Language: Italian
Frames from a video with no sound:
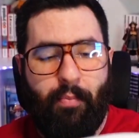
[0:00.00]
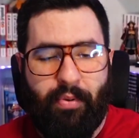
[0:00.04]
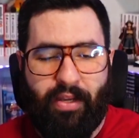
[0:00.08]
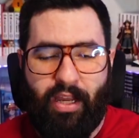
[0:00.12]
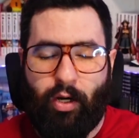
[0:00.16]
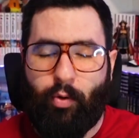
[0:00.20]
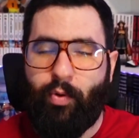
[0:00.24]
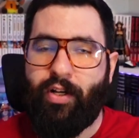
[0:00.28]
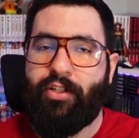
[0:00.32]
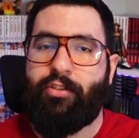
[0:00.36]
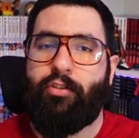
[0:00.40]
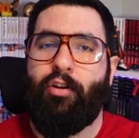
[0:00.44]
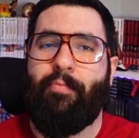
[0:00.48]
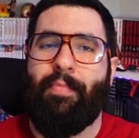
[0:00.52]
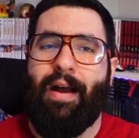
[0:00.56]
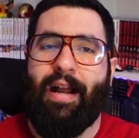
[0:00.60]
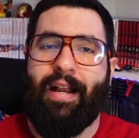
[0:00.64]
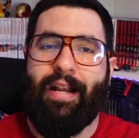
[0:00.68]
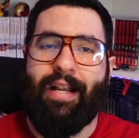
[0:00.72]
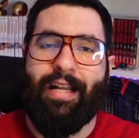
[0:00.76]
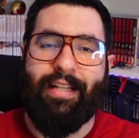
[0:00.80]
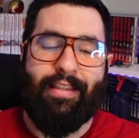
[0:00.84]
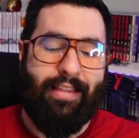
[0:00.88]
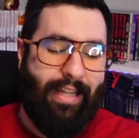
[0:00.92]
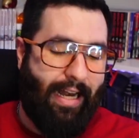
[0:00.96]
perché questo
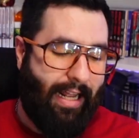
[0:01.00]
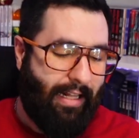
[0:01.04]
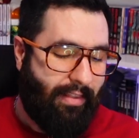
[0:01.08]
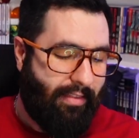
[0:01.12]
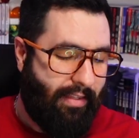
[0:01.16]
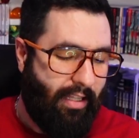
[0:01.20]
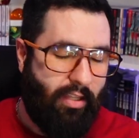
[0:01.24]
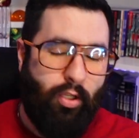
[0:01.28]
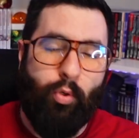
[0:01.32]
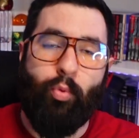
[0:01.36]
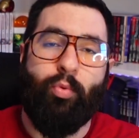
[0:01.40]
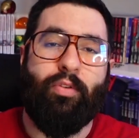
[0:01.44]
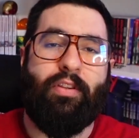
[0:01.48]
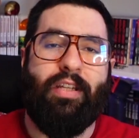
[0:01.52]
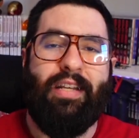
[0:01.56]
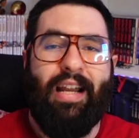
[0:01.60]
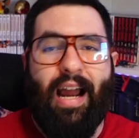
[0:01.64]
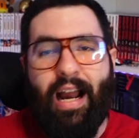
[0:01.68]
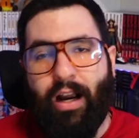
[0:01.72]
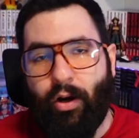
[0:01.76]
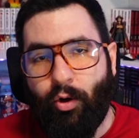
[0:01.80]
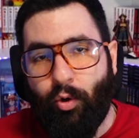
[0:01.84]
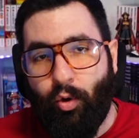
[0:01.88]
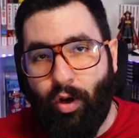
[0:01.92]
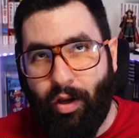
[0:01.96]
manga tratta di un
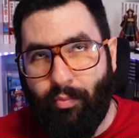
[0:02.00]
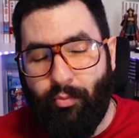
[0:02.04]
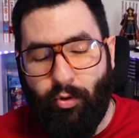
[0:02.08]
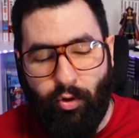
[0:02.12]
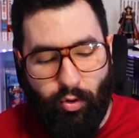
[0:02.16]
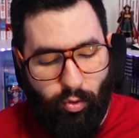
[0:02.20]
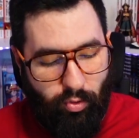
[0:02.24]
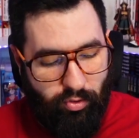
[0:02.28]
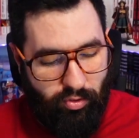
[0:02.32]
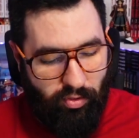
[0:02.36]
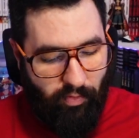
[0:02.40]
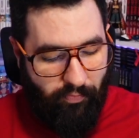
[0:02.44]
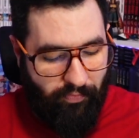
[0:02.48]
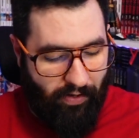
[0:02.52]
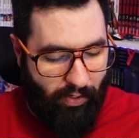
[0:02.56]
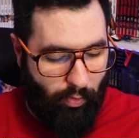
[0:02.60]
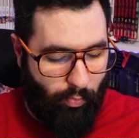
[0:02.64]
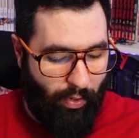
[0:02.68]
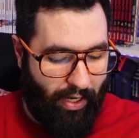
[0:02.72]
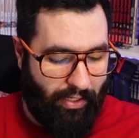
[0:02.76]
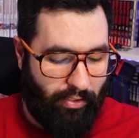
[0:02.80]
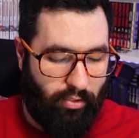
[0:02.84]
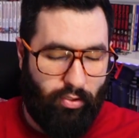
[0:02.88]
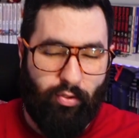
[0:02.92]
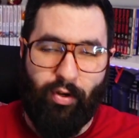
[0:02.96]
triangolo amoroso fra
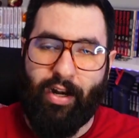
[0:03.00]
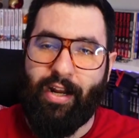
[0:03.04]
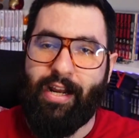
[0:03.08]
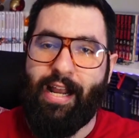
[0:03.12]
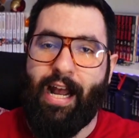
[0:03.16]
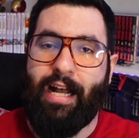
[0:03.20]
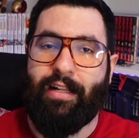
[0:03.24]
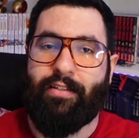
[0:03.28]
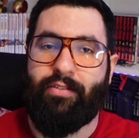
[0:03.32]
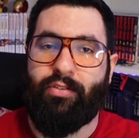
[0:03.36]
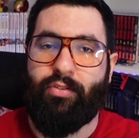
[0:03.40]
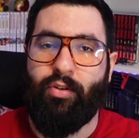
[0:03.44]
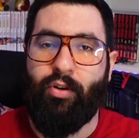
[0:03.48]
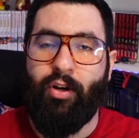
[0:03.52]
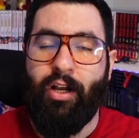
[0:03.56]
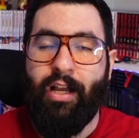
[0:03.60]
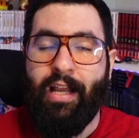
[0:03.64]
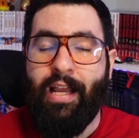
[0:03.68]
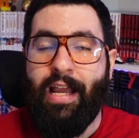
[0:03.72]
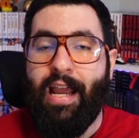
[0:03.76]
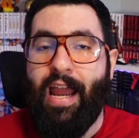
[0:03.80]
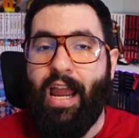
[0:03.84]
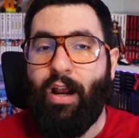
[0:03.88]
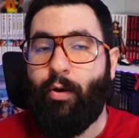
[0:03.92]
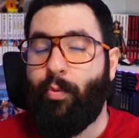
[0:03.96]
questo ragazzo
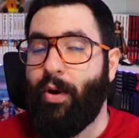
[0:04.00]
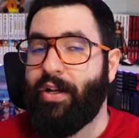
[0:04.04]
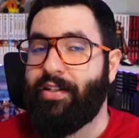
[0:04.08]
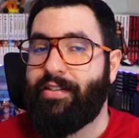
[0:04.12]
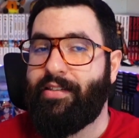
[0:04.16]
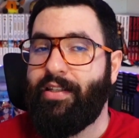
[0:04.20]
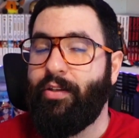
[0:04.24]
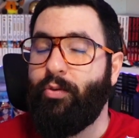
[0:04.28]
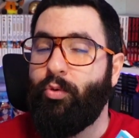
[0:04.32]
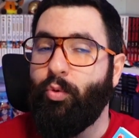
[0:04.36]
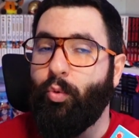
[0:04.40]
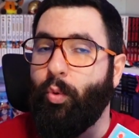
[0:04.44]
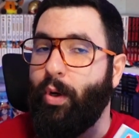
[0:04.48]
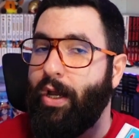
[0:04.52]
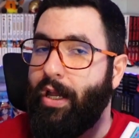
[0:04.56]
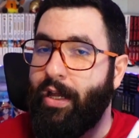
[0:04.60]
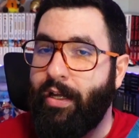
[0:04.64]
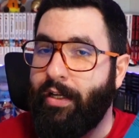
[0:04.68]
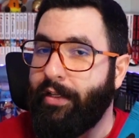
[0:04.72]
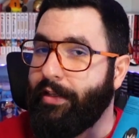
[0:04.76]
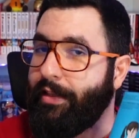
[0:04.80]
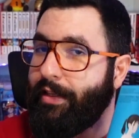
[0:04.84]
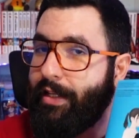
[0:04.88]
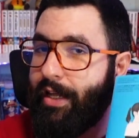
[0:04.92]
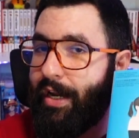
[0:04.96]
e queste due
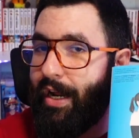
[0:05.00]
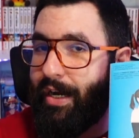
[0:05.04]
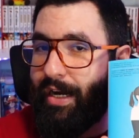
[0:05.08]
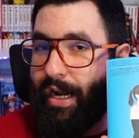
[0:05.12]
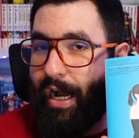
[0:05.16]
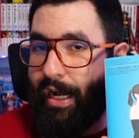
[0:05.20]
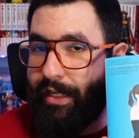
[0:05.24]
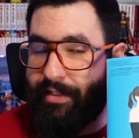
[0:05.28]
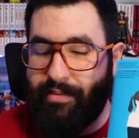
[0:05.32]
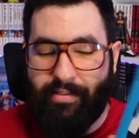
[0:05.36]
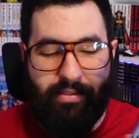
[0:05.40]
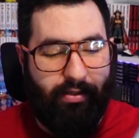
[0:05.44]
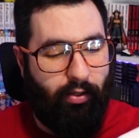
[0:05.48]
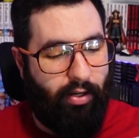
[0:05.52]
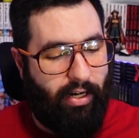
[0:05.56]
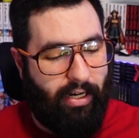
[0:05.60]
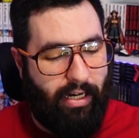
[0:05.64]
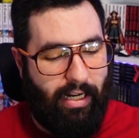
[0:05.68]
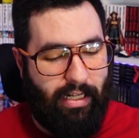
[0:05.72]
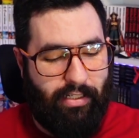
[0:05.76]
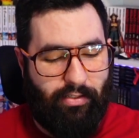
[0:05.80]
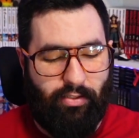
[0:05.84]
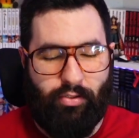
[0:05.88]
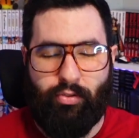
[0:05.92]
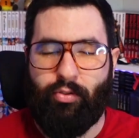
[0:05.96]
ragazze, un
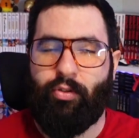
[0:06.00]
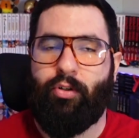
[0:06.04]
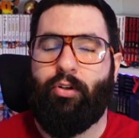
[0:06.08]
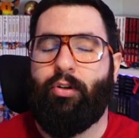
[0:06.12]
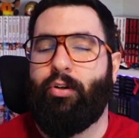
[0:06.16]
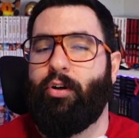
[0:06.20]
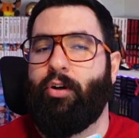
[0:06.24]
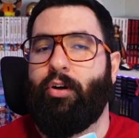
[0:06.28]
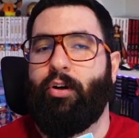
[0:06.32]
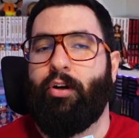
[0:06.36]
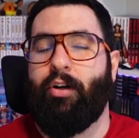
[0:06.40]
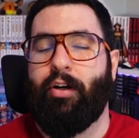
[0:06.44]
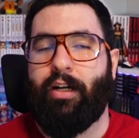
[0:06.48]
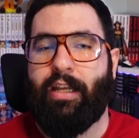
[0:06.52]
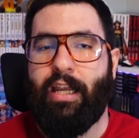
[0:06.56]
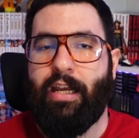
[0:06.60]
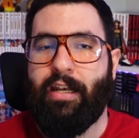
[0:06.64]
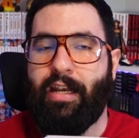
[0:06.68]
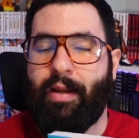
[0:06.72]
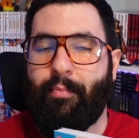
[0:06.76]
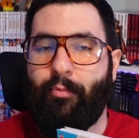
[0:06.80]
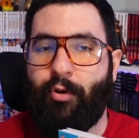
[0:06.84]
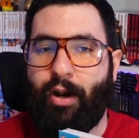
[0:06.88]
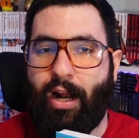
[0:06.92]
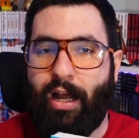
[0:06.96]
ragazzo che è
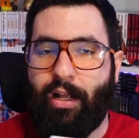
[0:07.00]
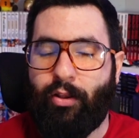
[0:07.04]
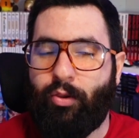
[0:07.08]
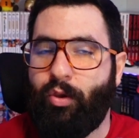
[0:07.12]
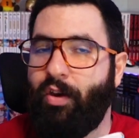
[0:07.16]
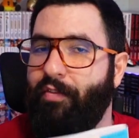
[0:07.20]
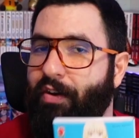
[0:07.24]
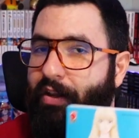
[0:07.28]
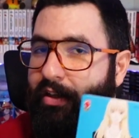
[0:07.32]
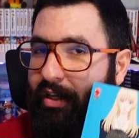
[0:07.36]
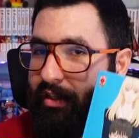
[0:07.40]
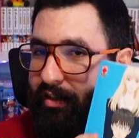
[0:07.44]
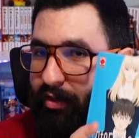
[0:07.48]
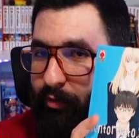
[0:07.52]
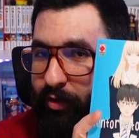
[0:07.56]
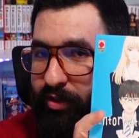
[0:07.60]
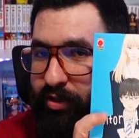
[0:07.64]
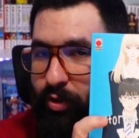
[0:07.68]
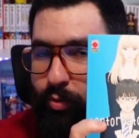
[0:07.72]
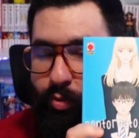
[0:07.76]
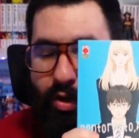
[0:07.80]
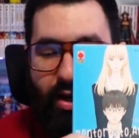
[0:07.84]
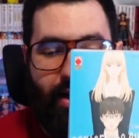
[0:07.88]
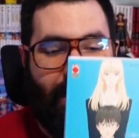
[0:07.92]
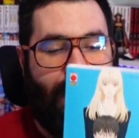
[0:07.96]
innamorato e vedete
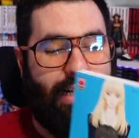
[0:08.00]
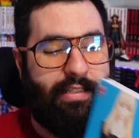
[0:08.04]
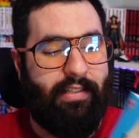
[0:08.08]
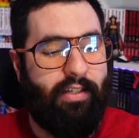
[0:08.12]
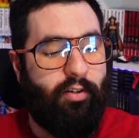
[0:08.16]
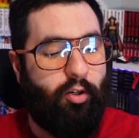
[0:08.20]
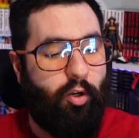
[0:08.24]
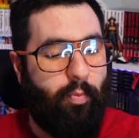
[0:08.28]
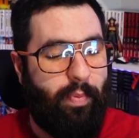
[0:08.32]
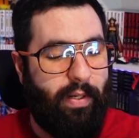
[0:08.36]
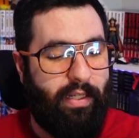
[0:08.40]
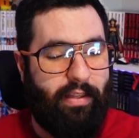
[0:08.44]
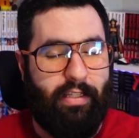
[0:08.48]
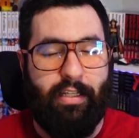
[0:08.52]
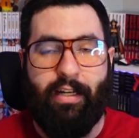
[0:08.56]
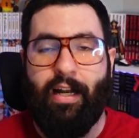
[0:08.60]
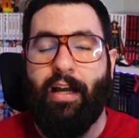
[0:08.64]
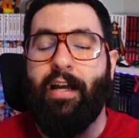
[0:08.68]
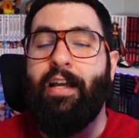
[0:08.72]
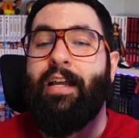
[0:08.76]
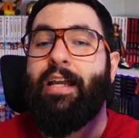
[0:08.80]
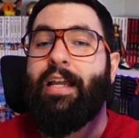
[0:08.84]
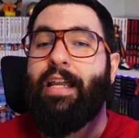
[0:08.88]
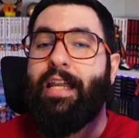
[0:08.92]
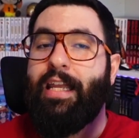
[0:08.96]
queste due ragazze in copertina.
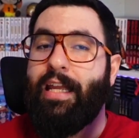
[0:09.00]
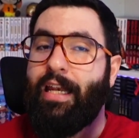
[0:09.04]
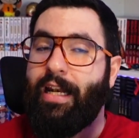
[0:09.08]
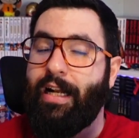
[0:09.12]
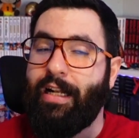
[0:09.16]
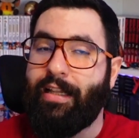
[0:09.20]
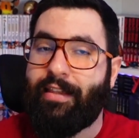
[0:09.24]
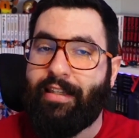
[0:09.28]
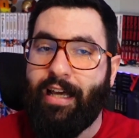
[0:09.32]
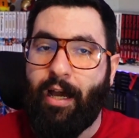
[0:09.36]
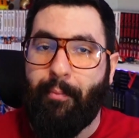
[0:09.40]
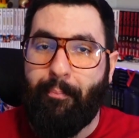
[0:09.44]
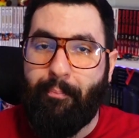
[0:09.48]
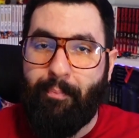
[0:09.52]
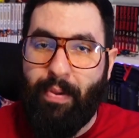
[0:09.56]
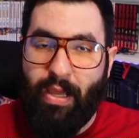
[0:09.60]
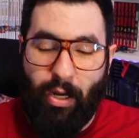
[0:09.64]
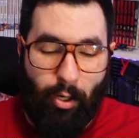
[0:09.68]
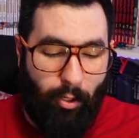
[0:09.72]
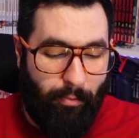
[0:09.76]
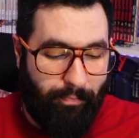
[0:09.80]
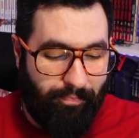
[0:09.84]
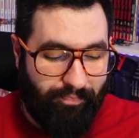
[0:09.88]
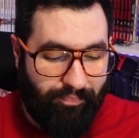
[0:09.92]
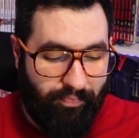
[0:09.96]
In realtà
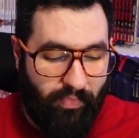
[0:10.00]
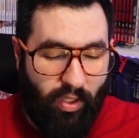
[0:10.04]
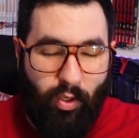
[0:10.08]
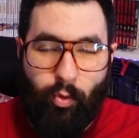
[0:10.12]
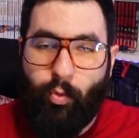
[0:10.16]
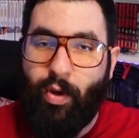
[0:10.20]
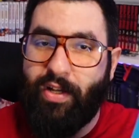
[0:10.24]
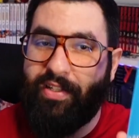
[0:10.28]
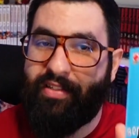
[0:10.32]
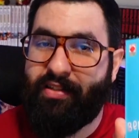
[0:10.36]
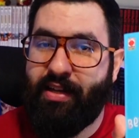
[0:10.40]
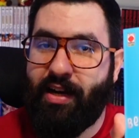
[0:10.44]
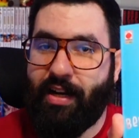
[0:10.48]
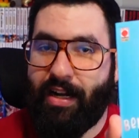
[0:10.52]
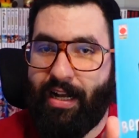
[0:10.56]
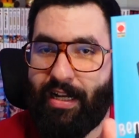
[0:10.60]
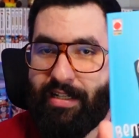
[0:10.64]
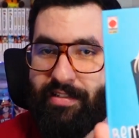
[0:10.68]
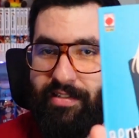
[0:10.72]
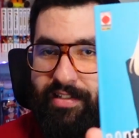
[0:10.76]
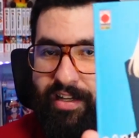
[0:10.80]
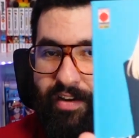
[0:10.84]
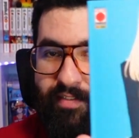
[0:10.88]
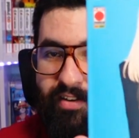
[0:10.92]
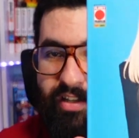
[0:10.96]
però questa
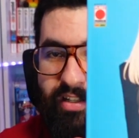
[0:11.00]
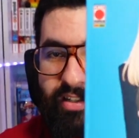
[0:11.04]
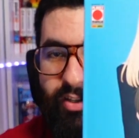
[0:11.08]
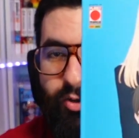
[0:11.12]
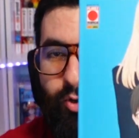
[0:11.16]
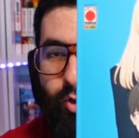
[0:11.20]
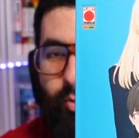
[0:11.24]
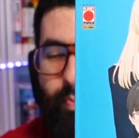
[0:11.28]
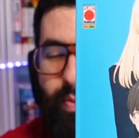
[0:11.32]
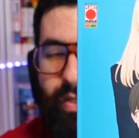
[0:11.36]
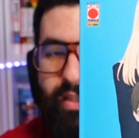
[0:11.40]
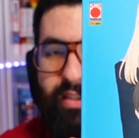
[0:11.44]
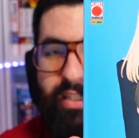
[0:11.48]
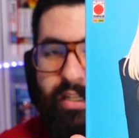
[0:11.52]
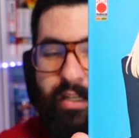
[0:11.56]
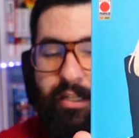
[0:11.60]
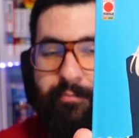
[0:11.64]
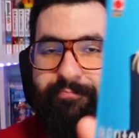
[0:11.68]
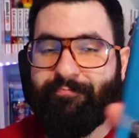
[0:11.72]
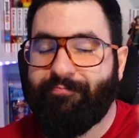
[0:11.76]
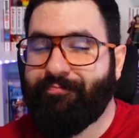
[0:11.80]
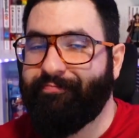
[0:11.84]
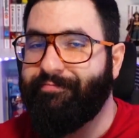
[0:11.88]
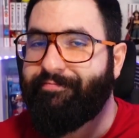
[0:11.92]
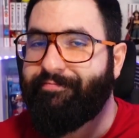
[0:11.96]
ragazza che vedete in copertina